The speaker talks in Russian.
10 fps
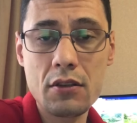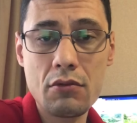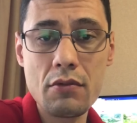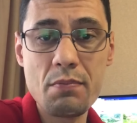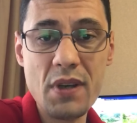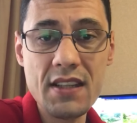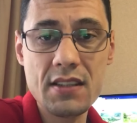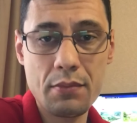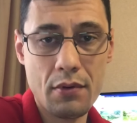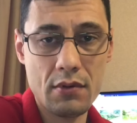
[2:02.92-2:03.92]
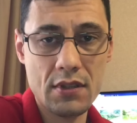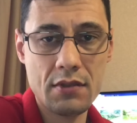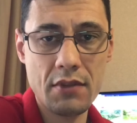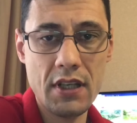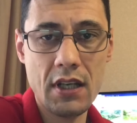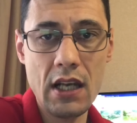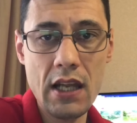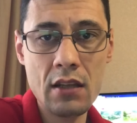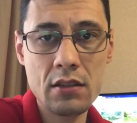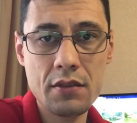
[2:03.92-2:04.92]
такой блиц-опрос своих
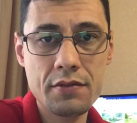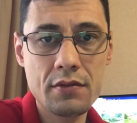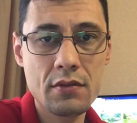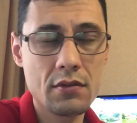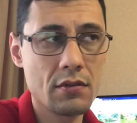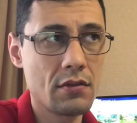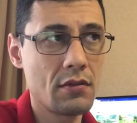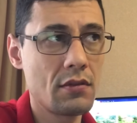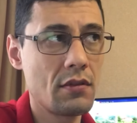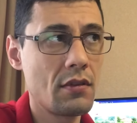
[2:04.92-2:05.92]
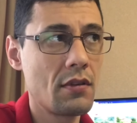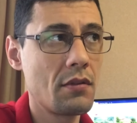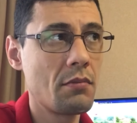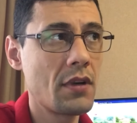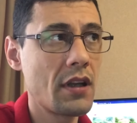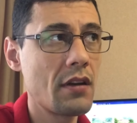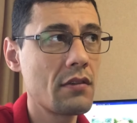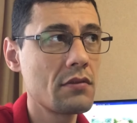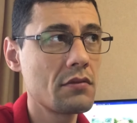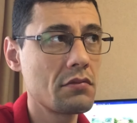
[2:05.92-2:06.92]
клиентов. Э,
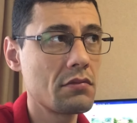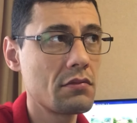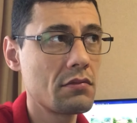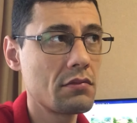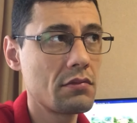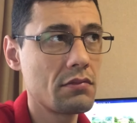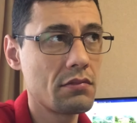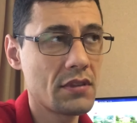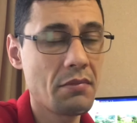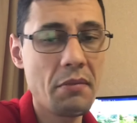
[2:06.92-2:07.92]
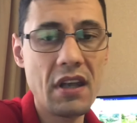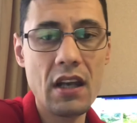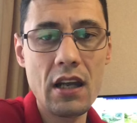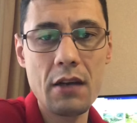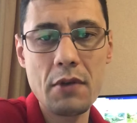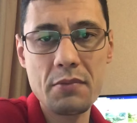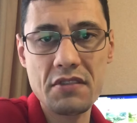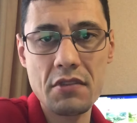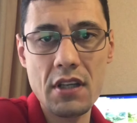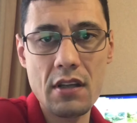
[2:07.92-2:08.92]
мы с моими коллегами
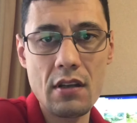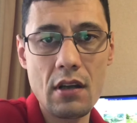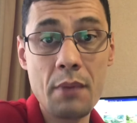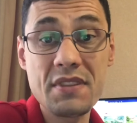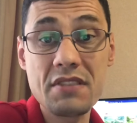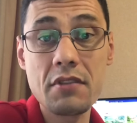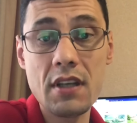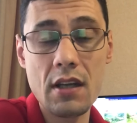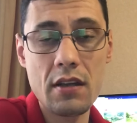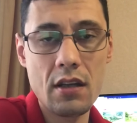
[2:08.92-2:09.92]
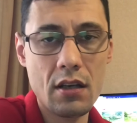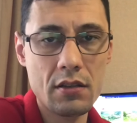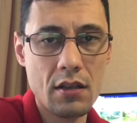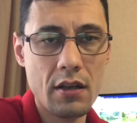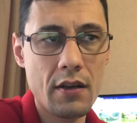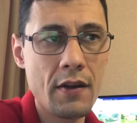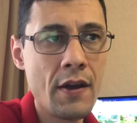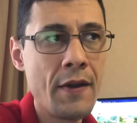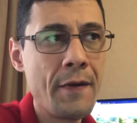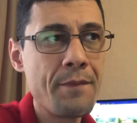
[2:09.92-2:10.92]
обзвонили, обзвонили некоторые
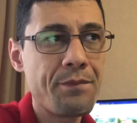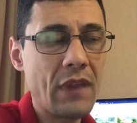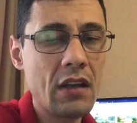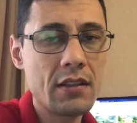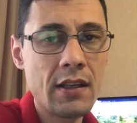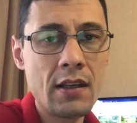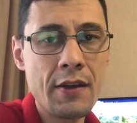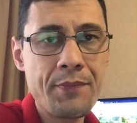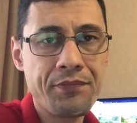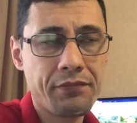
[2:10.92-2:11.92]
отели,